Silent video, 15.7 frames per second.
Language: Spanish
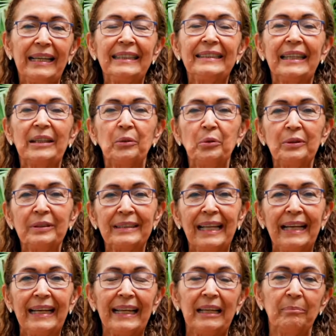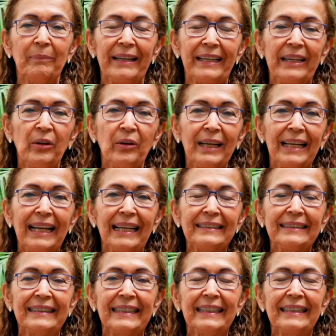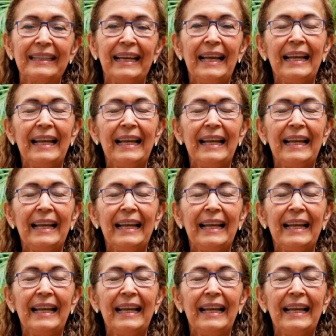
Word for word: y te gusta el manejo de las TIC,